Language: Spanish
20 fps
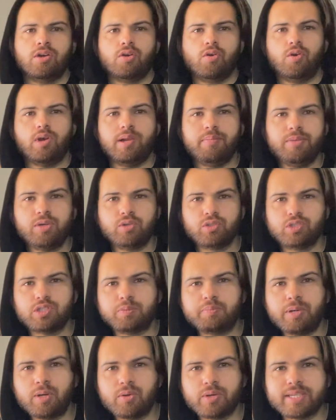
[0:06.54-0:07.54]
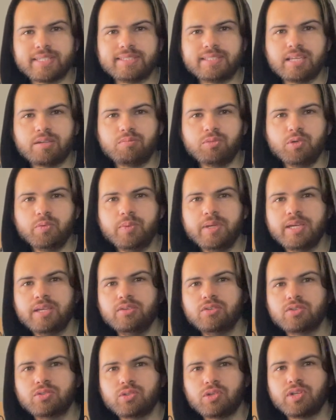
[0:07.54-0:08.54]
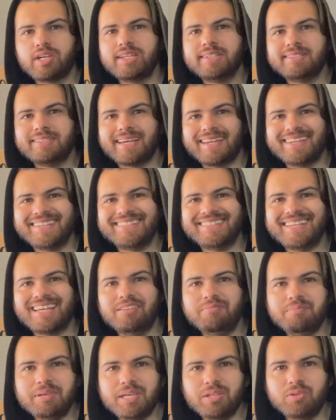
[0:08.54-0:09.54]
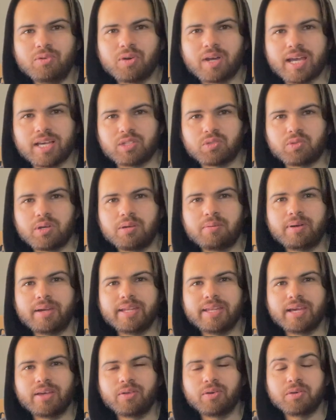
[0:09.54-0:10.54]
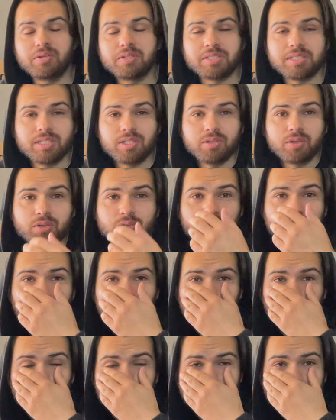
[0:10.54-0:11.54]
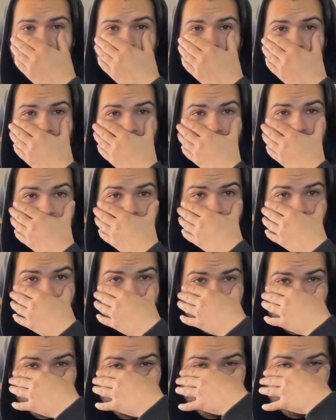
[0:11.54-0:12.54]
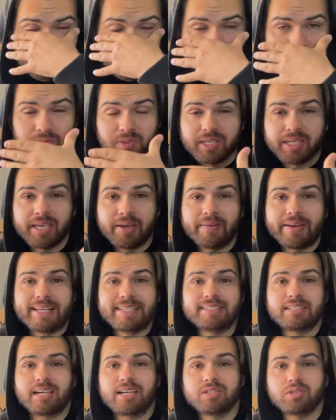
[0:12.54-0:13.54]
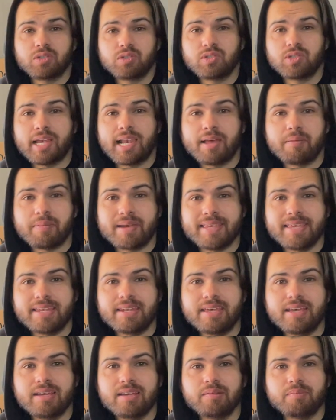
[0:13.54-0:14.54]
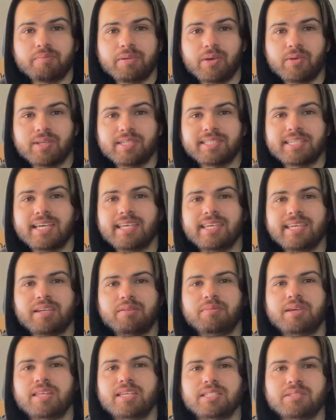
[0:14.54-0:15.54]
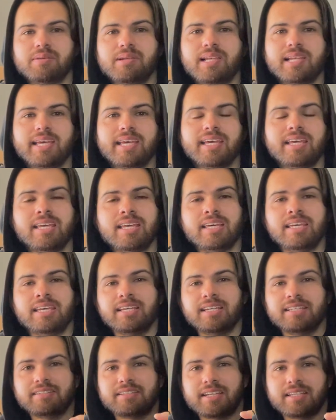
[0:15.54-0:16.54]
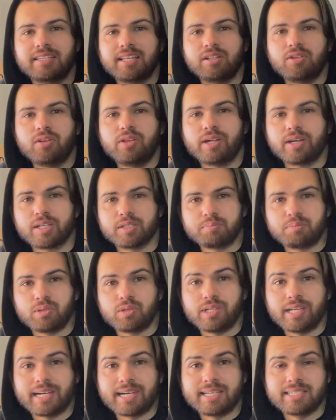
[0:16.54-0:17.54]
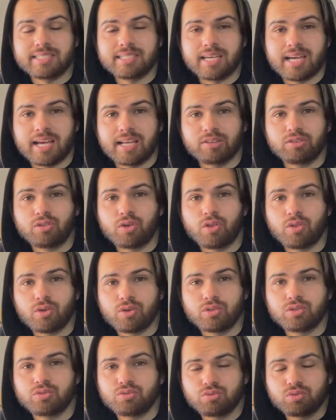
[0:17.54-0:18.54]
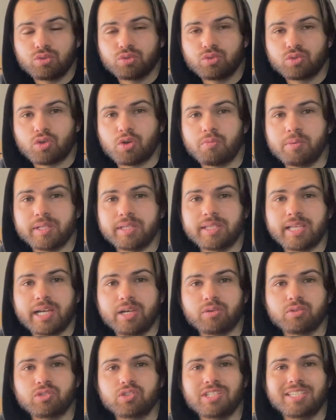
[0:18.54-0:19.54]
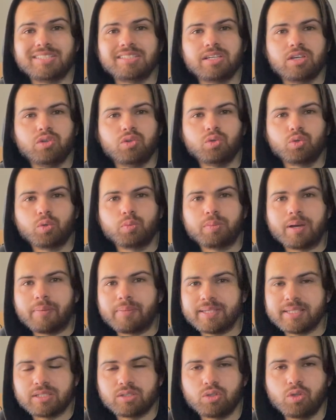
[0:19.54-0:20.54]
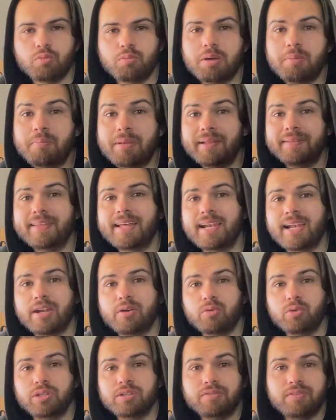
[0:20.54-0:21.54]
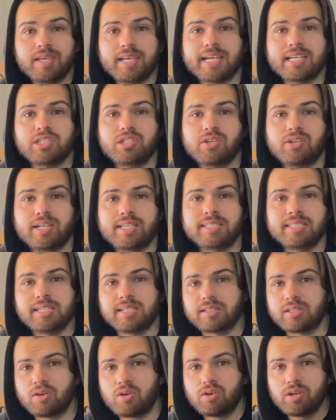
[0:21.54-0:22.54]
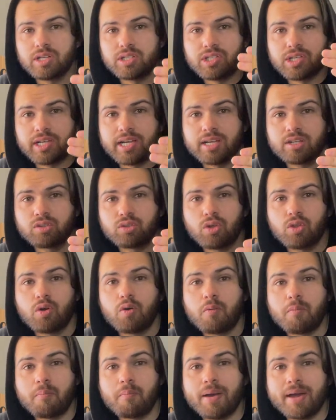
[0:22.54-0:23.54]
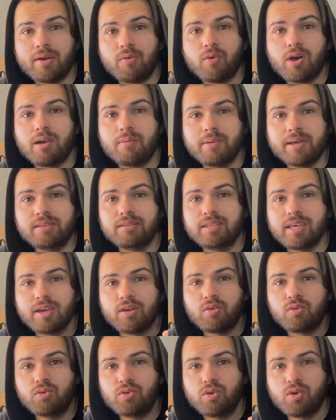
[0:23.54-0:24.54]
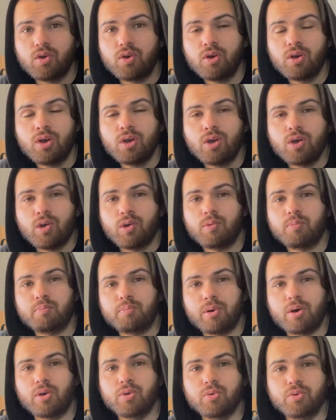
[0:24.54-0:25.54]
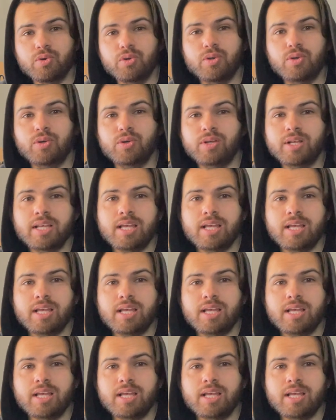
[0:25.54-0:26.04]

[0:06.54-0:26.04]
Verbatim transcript: Hola amigos, espero que estén muy bien. Yo soy Cristian, están viendo Casual Variado. Sigo súper dormido y eso que ya van a ser las 11 de la mañana, pero es que ayer me desvelé tratando de responderles a todos sus comentarios. Y es que YouTube a veces no me manda la notificación, así que tengo que checar todo manualmente uno por uno.